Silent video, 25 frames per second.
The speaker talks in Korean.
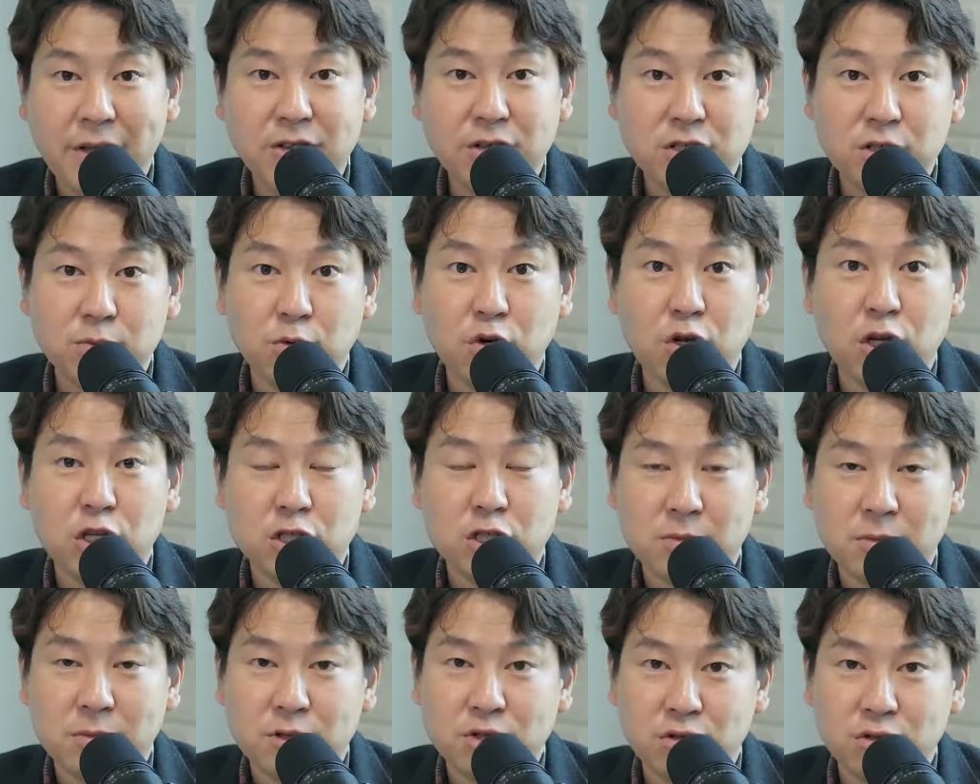말이 맞는지
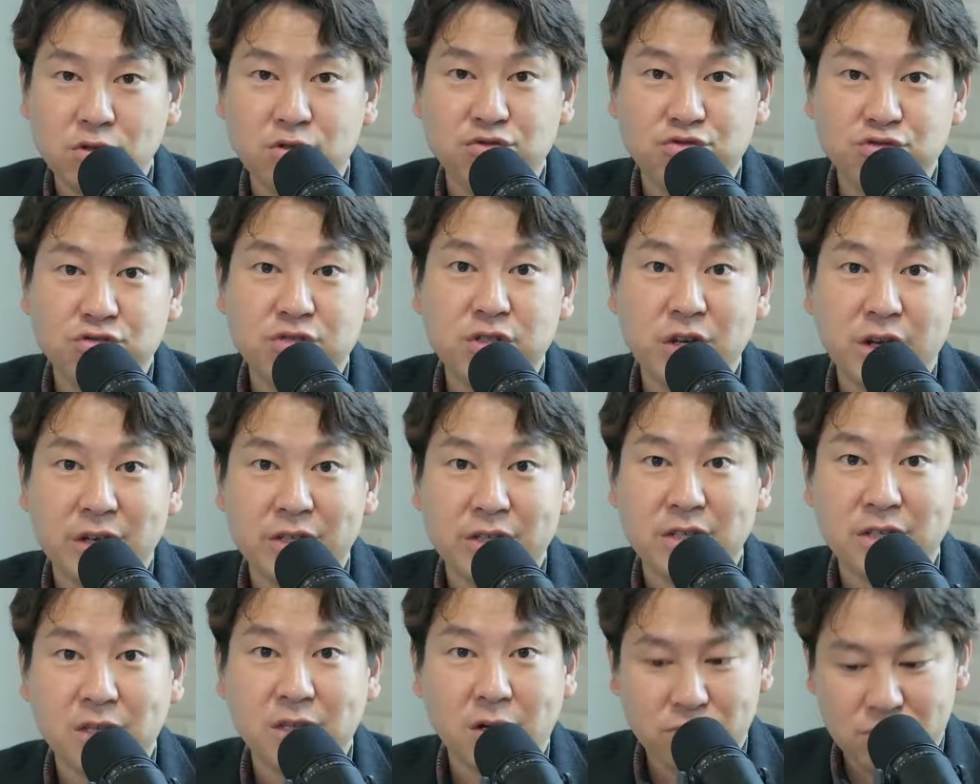모르겠지만 저는 둘
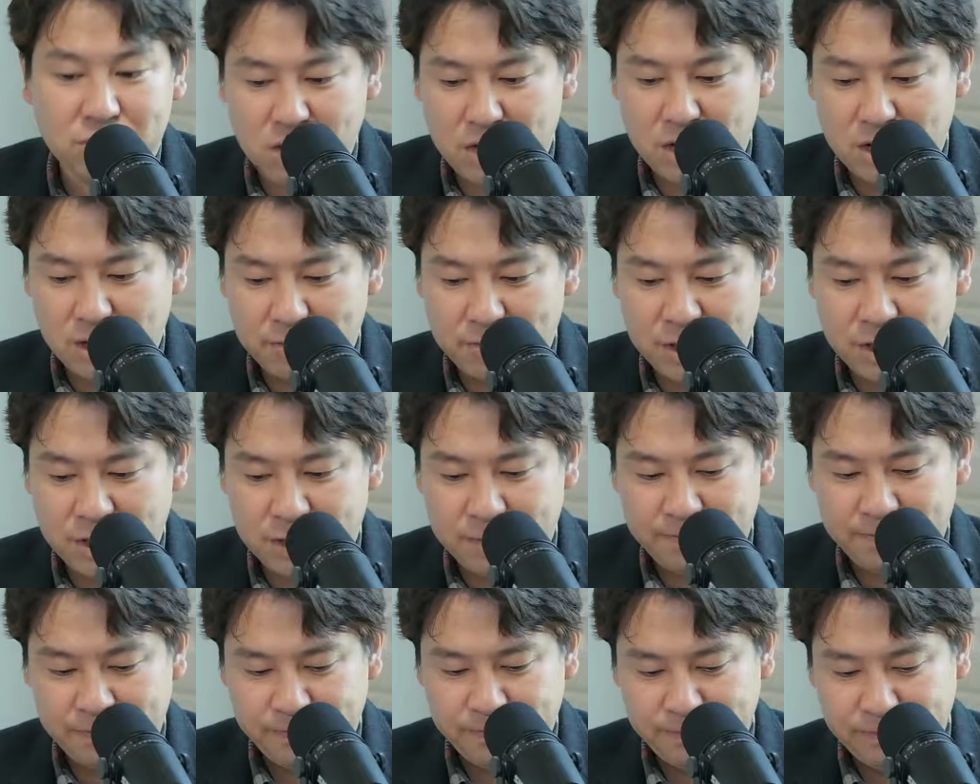다 괜찮다고
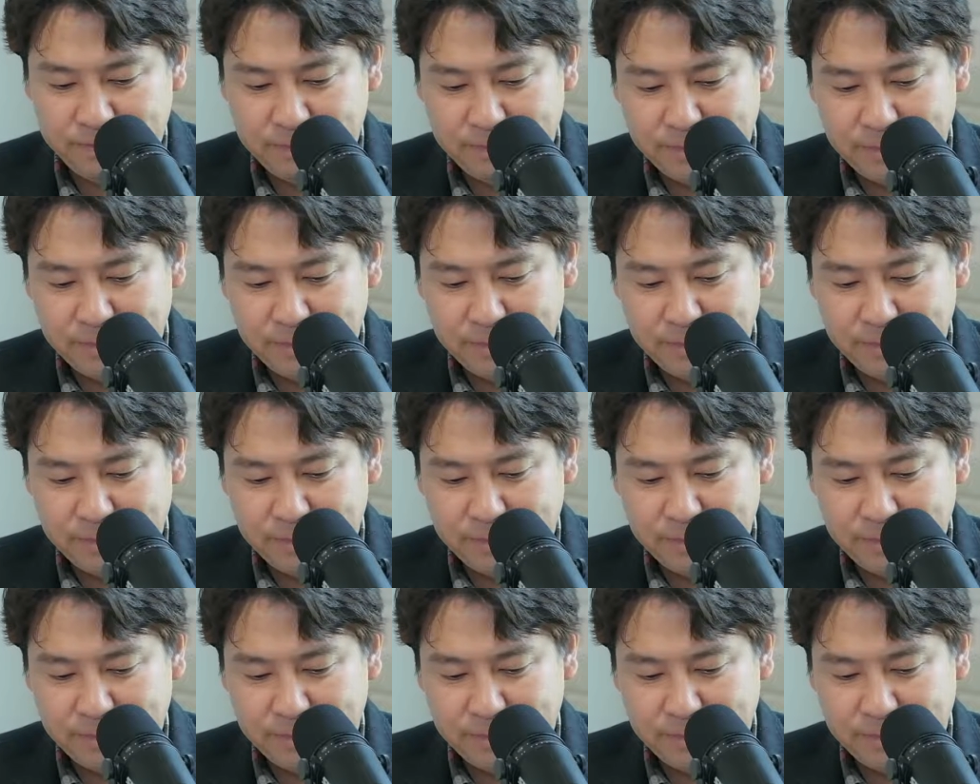생각합니다.